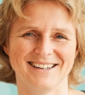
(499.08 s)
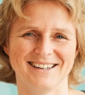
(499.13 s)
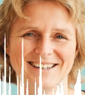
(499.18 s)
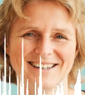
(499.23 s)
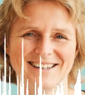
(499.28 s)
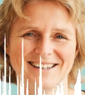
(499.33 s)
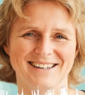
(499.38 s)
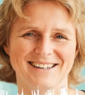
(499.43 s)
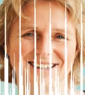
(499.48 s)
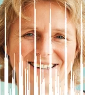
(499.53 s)

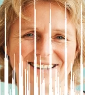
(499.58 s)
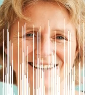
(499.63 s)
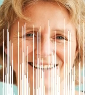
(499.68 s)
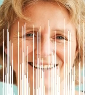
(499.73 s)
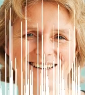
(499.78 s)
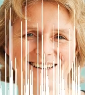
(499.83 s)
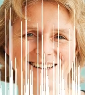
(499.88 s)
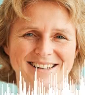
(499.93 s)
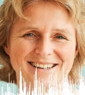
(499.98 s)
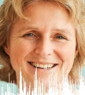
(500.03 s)
Da machst du auf
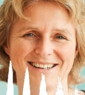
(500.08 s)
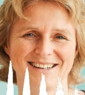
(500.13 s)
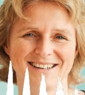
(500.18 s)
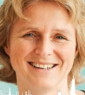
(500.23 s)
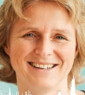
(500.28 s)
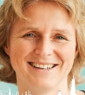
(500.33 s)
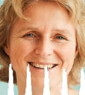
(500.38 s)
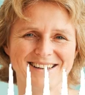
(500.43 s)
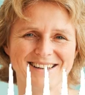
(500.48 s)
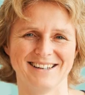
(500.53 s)
einen ganz
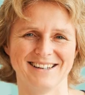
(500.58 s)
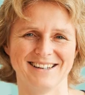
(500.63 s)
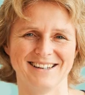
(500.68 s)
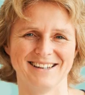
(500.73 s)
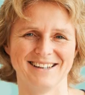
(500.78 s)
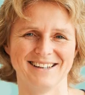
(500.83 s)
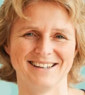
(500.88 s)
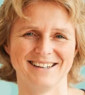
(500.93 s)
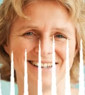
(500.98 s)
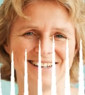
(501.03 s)

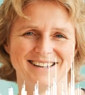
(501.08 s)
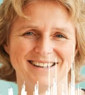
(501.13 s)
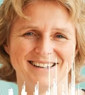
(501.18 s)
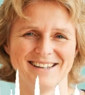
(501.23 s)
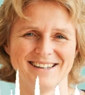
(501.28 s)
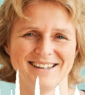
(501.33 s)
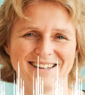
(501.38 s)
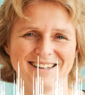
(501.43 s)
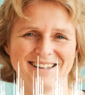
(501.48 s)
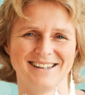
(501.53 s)
wichtigen Punkt
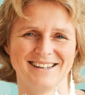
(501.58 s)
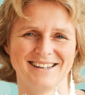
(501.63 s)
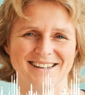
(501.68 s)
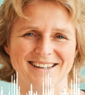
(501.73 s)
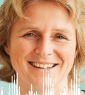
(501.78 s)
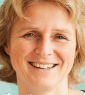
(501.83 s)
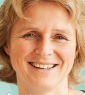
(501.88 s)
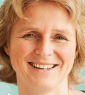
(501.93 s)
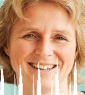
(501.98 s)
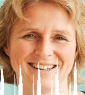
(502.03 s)

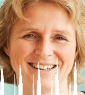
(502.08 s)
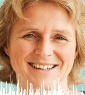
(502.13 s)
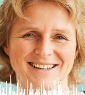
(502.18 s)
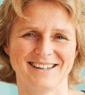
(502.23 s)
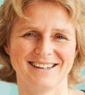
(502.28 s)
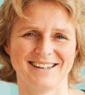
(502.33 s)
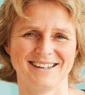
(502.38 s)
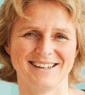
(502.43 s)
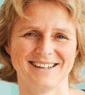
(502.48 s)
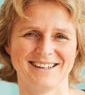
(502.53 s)
aufmerksam,
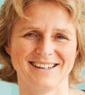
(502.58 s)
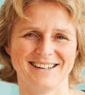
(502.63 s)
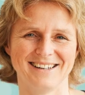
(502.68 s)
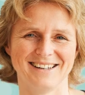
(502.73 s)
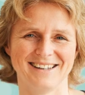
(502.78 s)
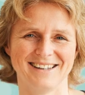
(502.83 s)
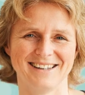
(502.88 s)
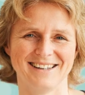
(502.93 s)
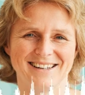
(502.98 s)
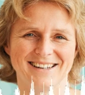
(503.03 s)
Andreas.
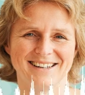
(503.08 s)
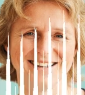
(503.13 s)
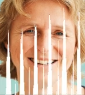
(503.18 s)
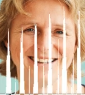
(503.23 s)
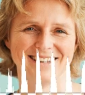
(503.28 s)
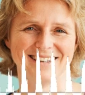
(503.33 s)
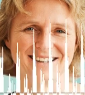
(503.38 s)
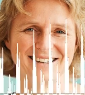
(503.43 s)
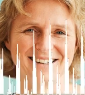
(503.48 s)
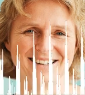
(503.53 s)
Es ist
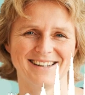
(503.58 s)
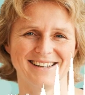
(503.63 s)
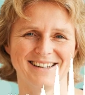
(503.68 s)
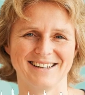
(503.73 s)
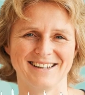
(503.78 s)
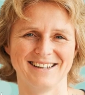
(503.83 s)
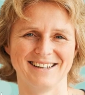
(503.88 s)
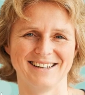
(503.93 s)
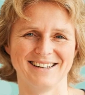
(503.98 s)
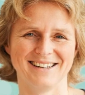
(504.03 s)
ja schon
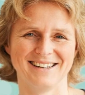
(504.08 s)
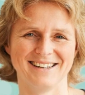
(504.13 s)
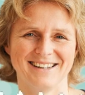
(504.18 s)
irgendwie auch